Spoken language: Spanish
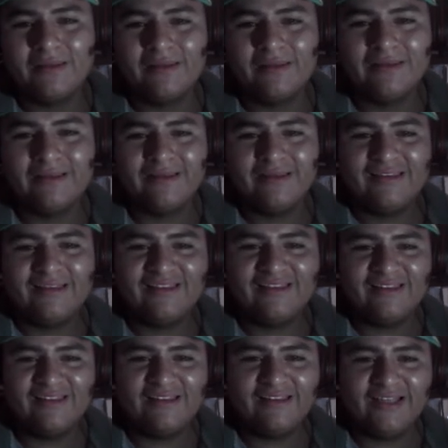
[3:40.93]
Si no fuera por
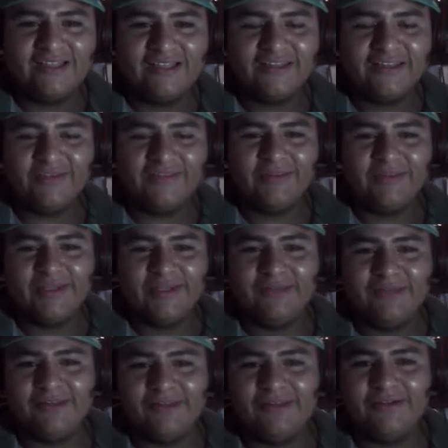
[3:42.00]
ti no hubiera
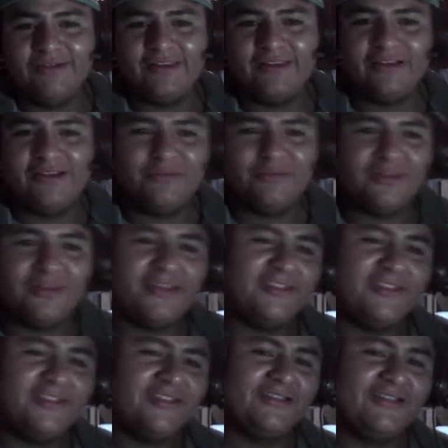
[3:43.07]
encontrado mi camino de
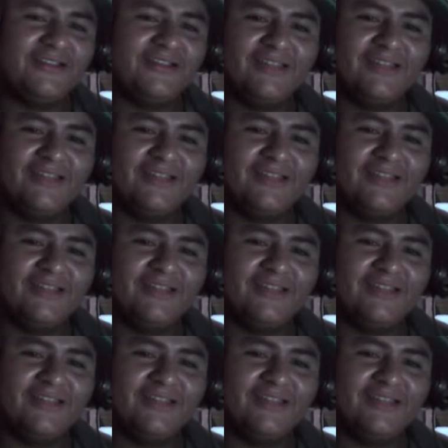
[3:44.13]
guerrero.